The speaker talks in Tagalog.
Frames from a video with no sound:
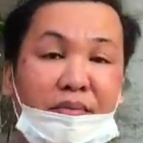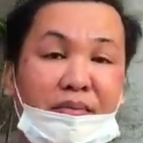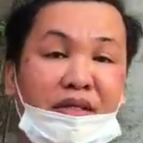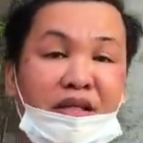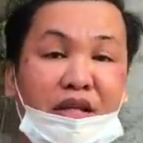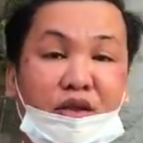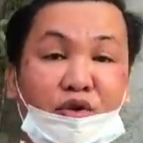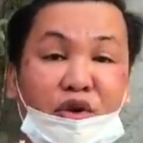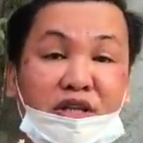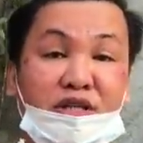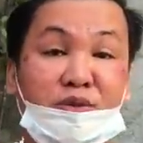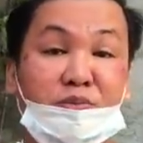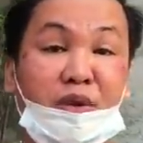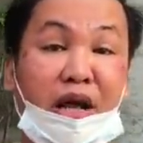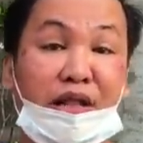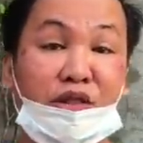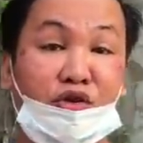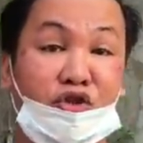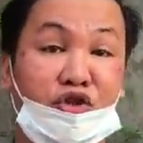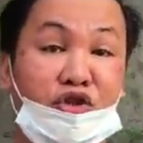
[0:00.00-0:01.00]
namin dito is
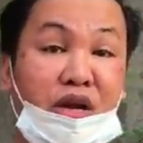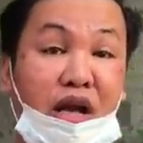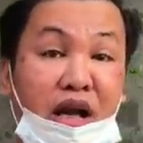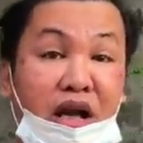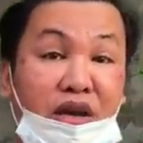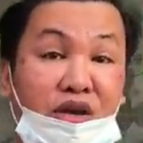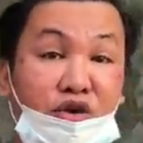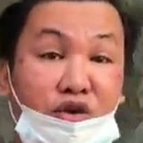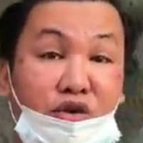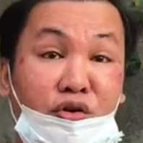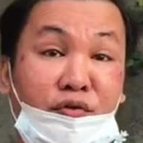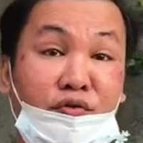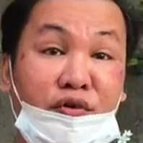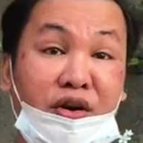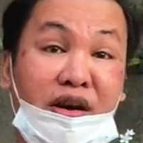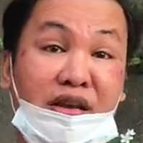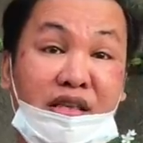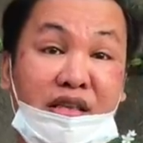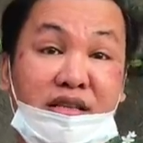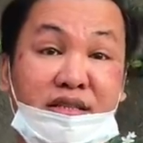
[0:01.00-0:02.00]
ano siya, yung
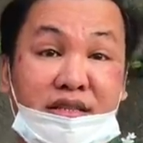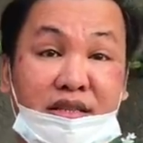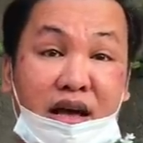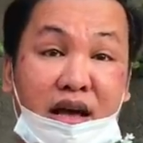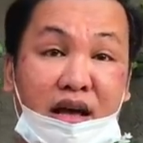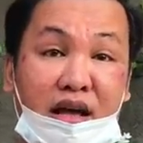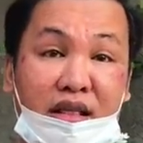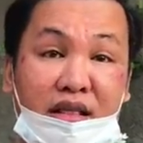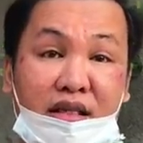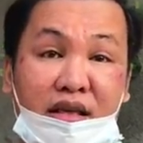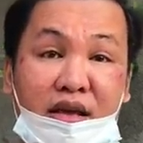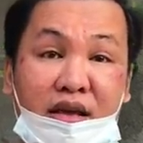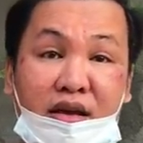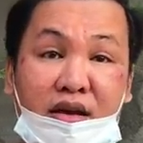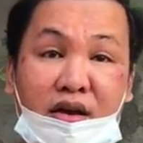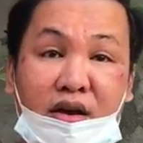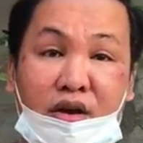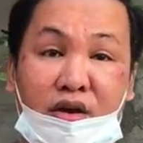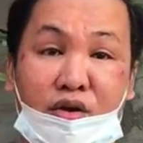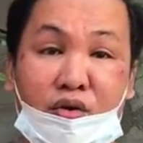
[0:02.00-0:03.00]
vernisan
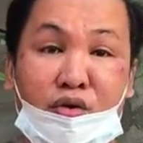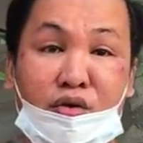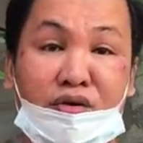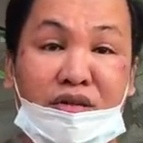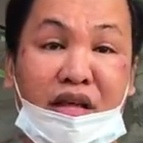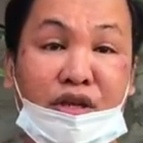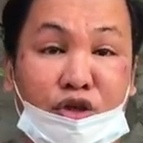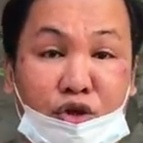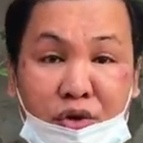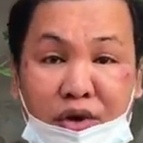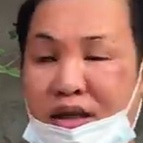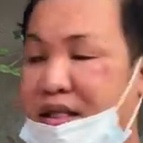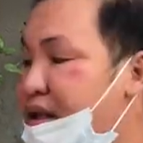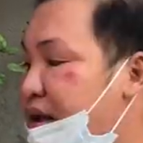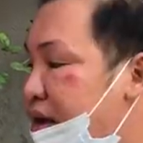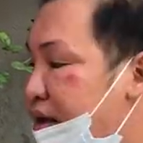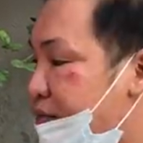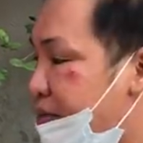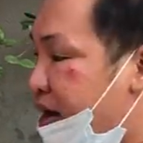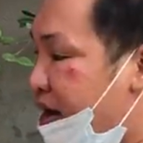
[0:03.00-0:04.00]
yung natural ang
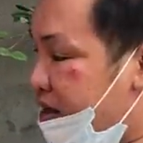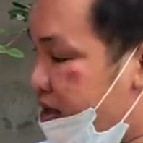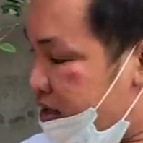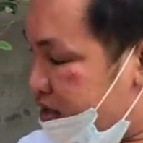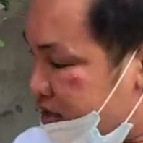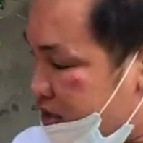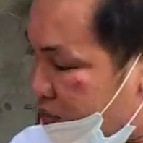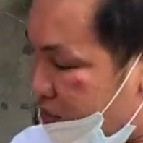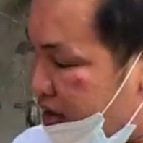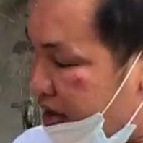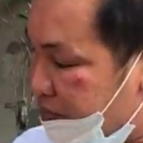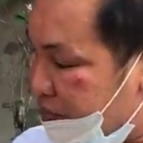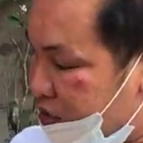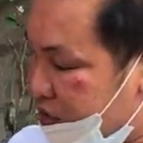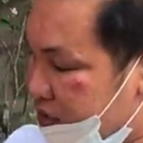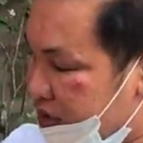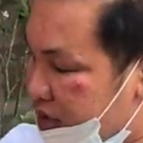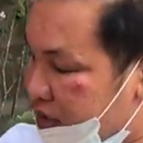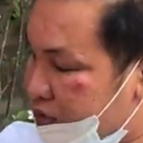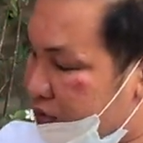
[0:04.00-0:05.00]
habarnis na no? we have to
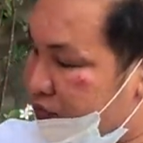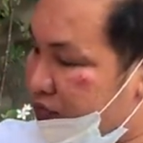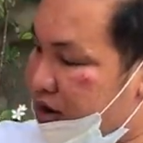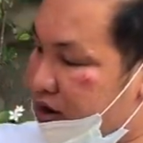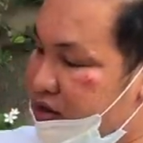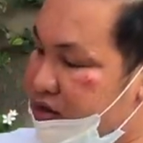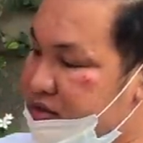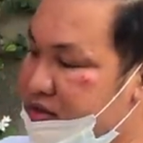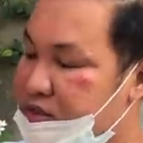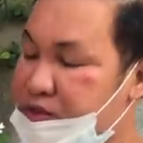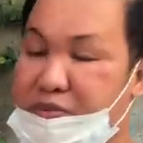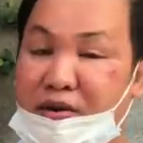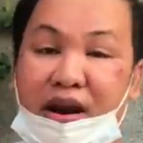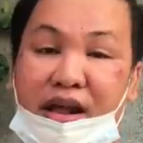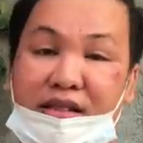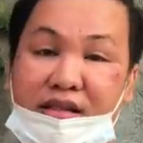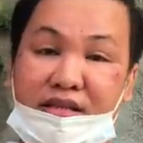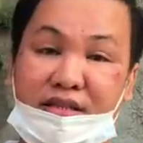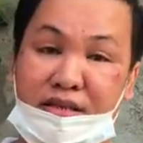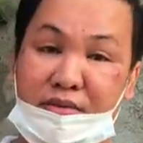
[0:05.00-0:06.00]
try to varnish is para
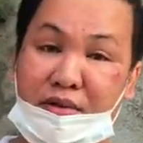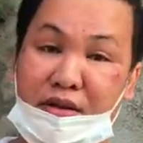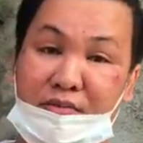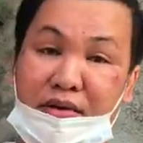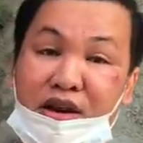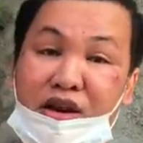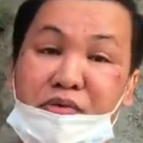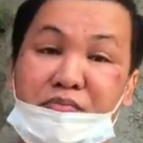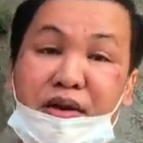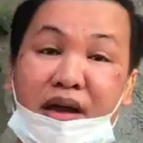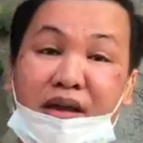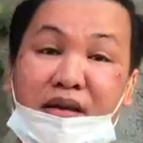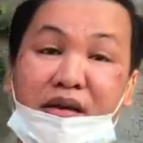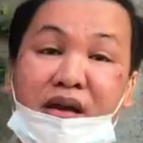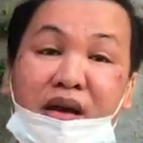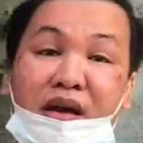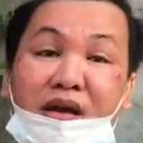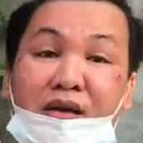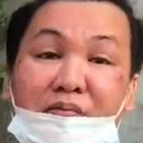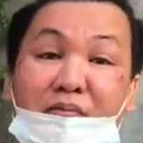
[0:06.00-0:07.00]
at least naman may, my,
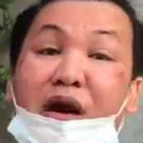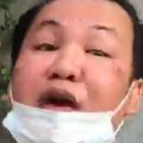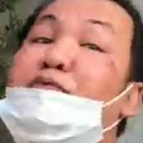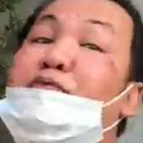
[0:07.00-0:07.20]
may